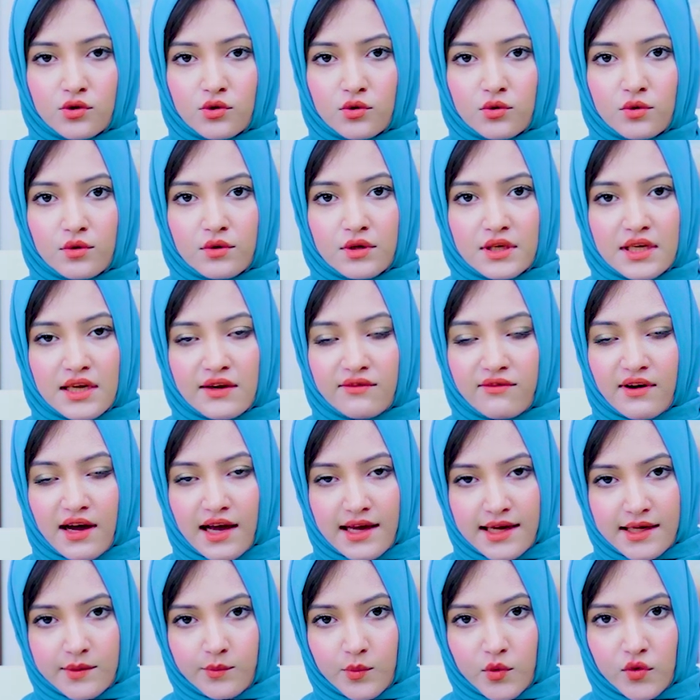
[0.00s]
तो ये
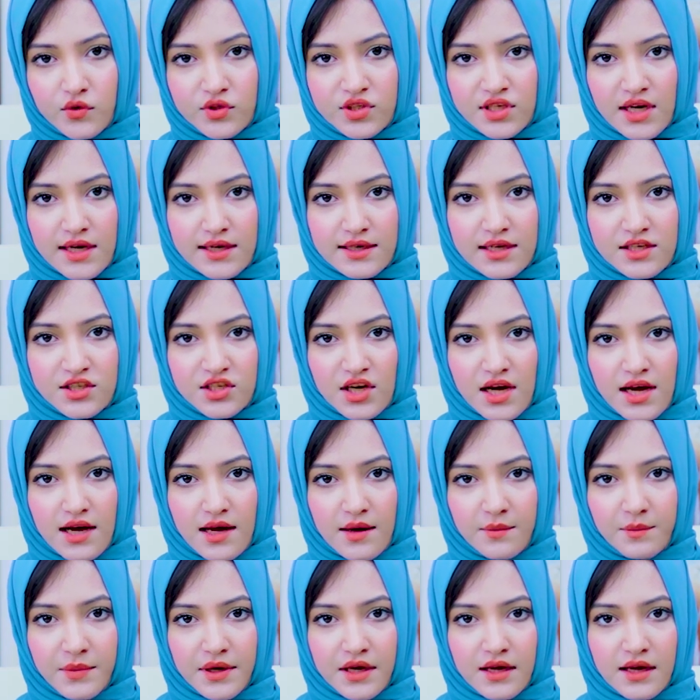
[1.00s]
वाहिद प्रोजेक्ट है
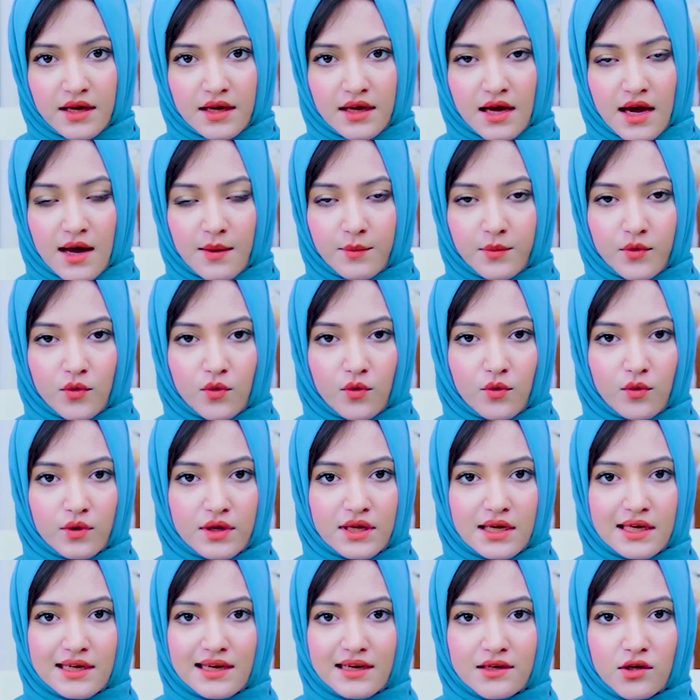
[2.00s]
जहाँ पे आपको
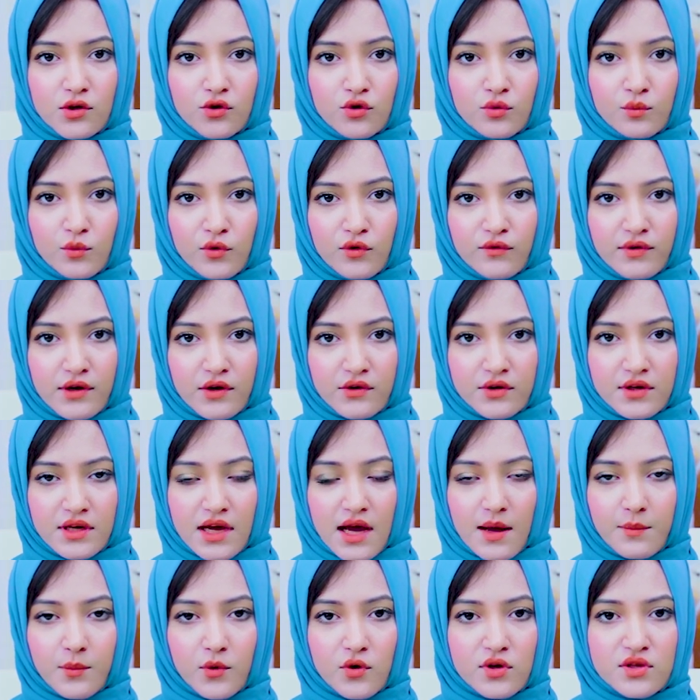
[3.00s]
ये रेडी टू मूव है और
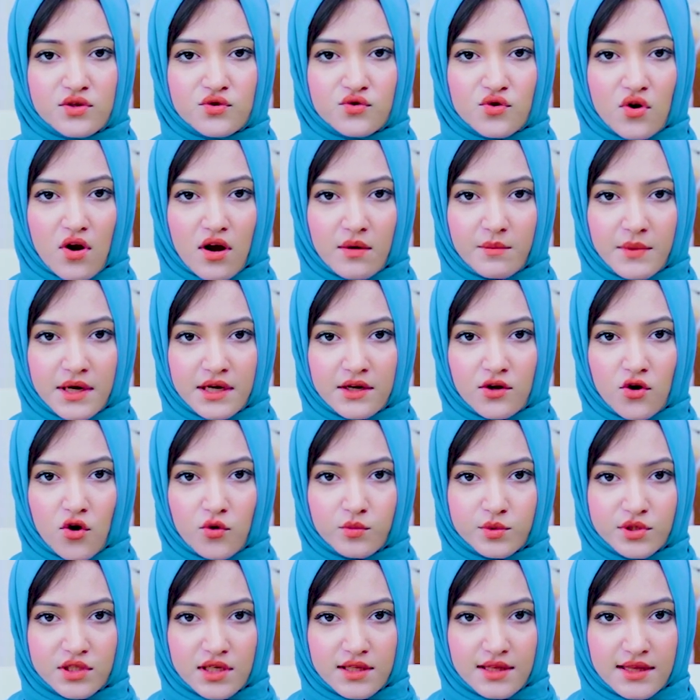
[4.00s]
ये आपको इंस्टॉलमेंट का
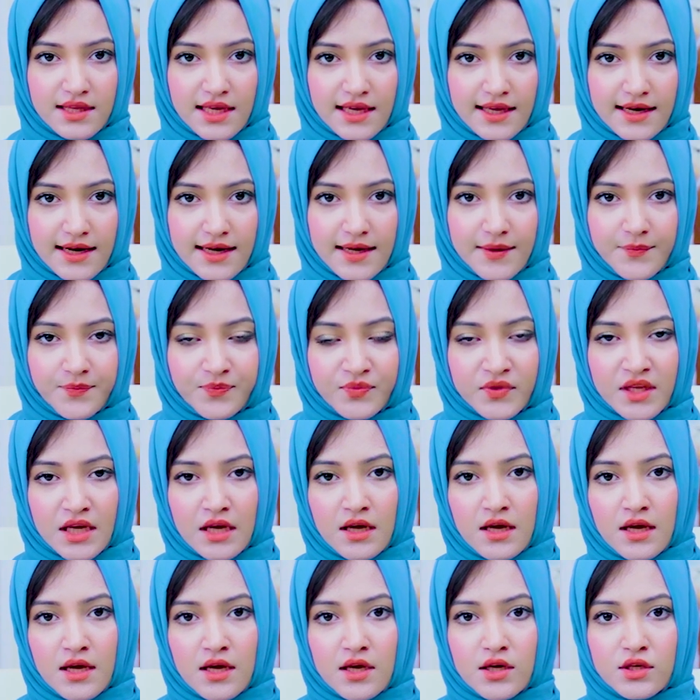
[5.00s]
ऑप्शन दे रहा है
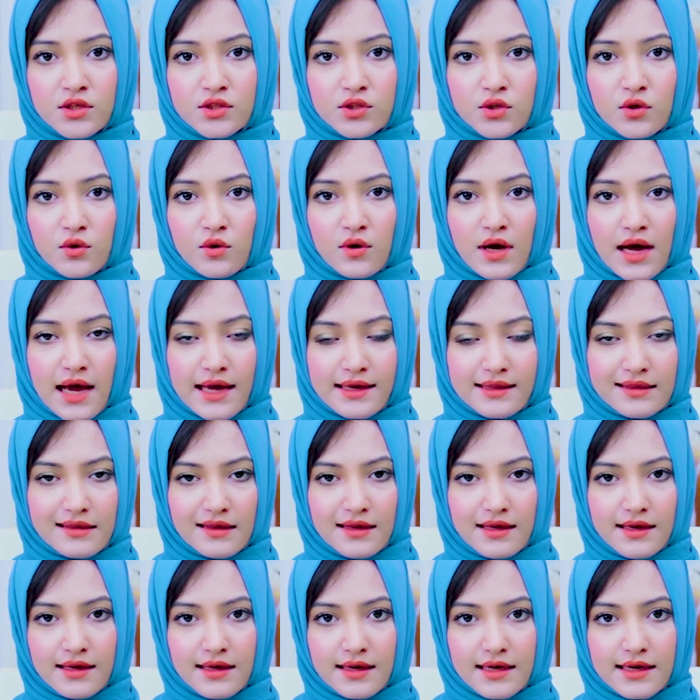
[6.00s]
सो आई
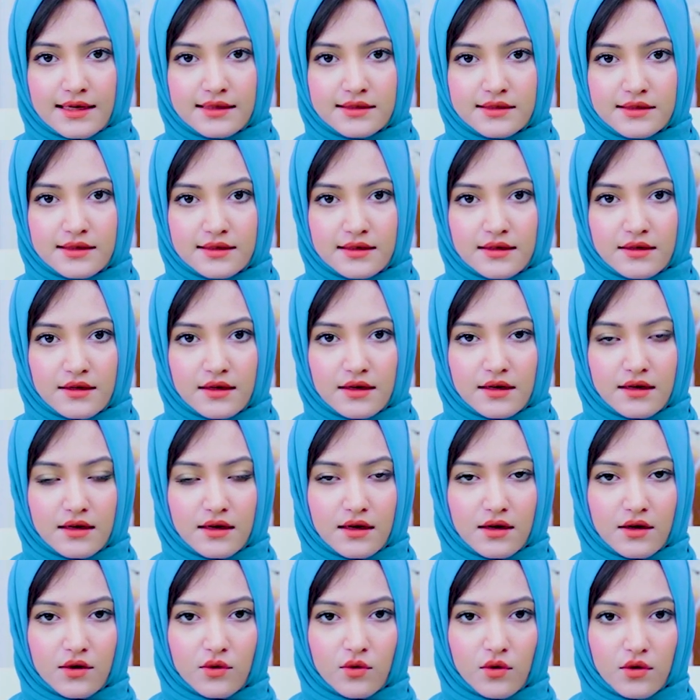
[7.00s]
थिंक इट्स
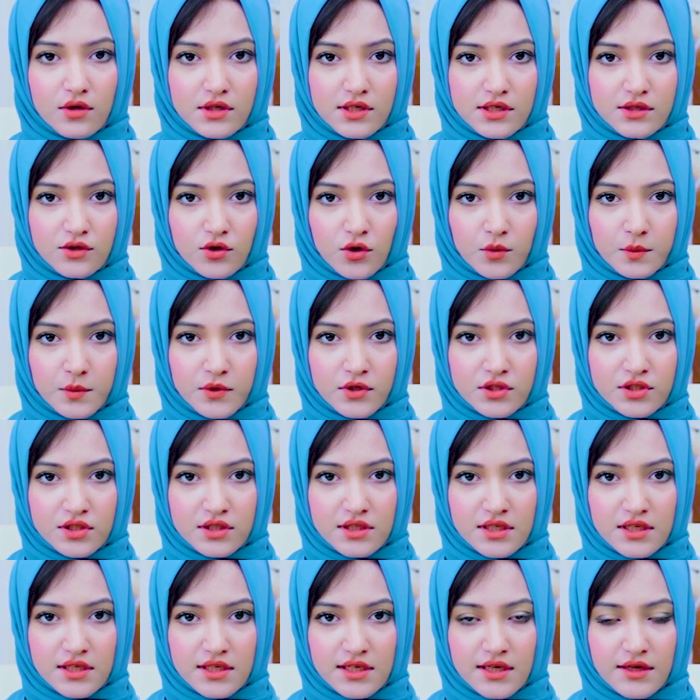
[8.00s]
अ गोल्डन
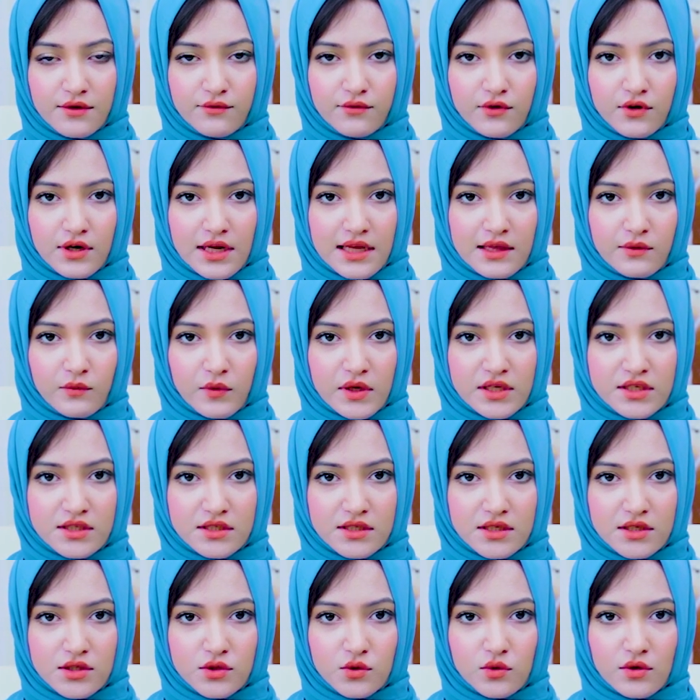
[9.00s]
अपॉर्चुनिटी फॉर
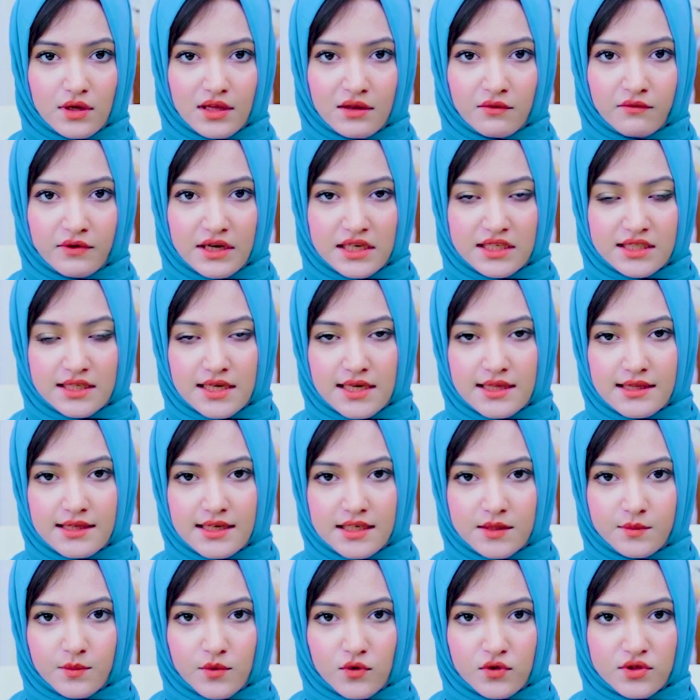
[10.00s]
इन्वेस्टर्स टू इन्वेस्ट इन
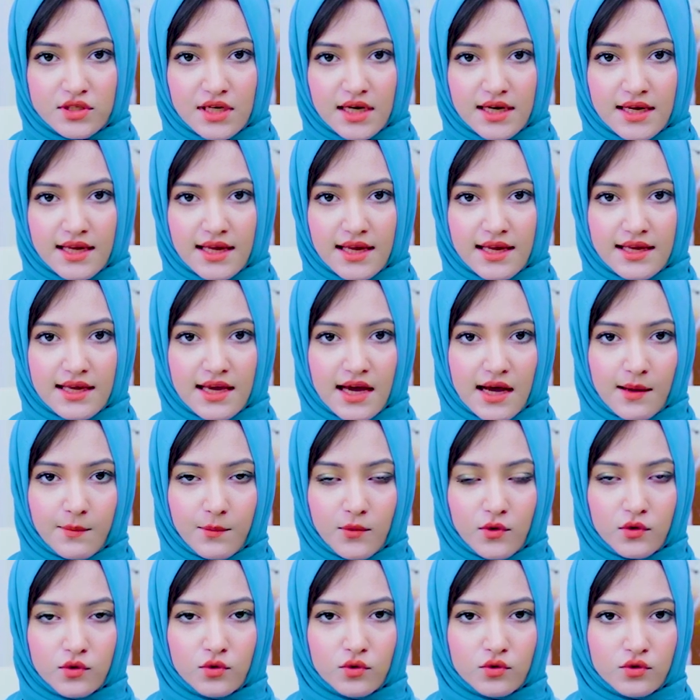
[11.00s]
दिस प्रोजेक्ट कि ये
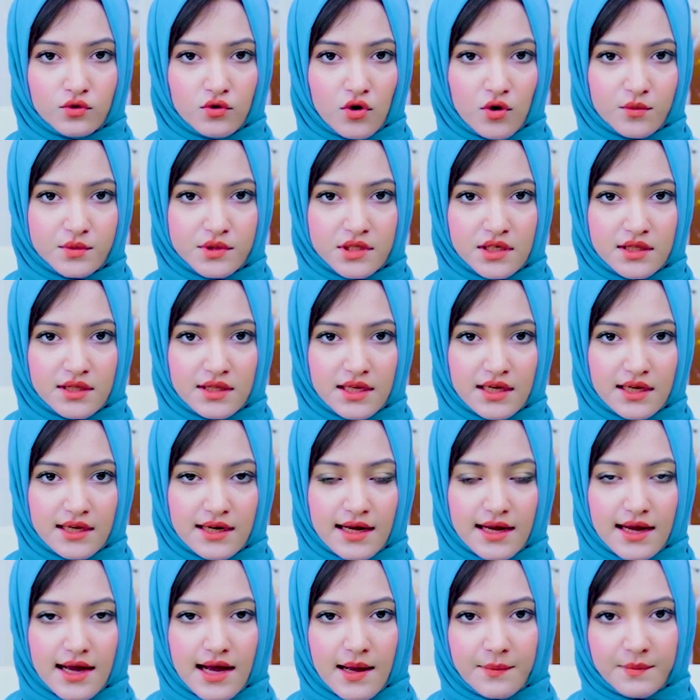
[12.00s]
आपको दोनों ऑप्शन दे
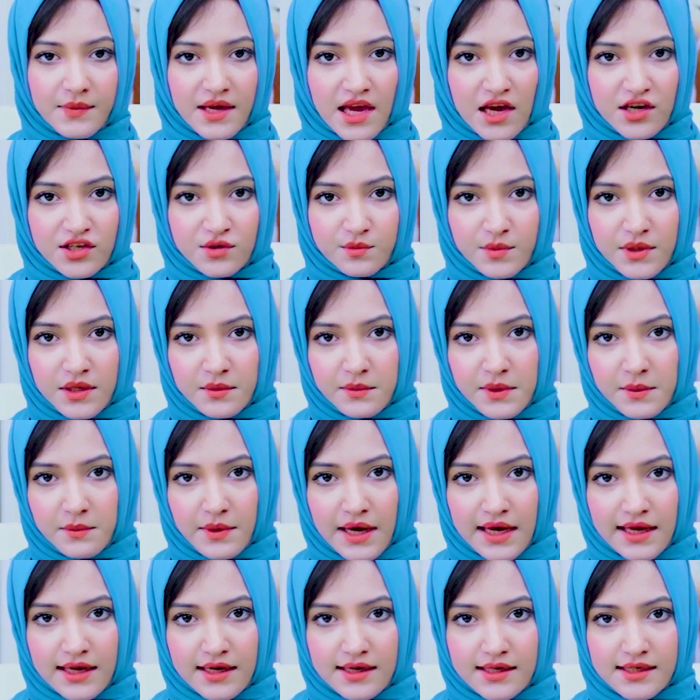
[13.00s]
रहा है आप कैश पर भी
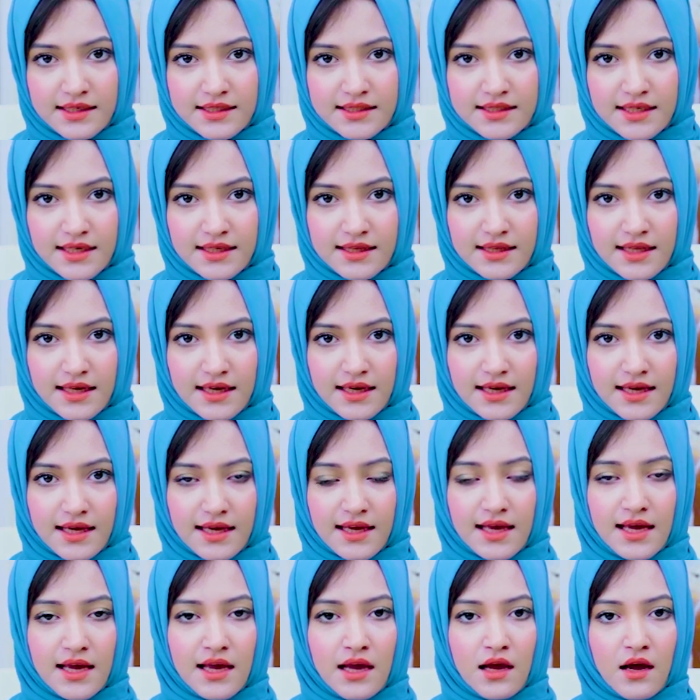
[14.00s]
बाइंग कर सकते
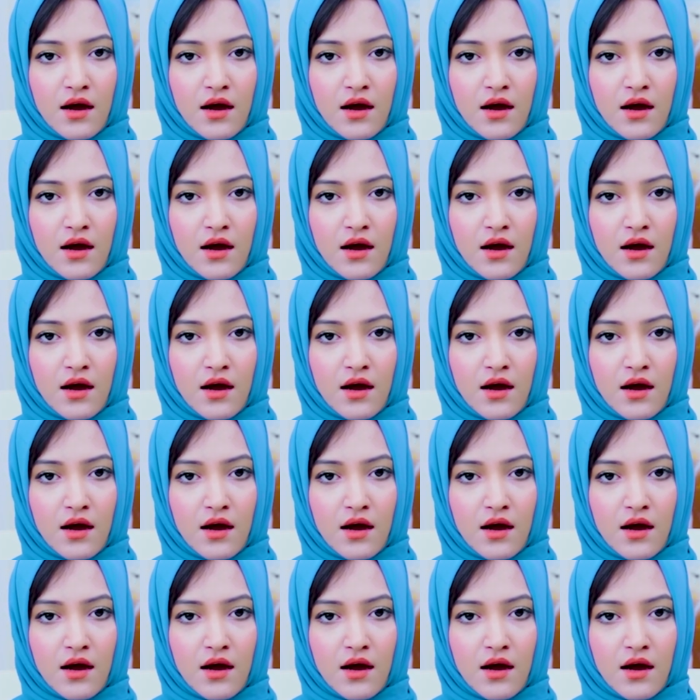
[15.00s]
हैं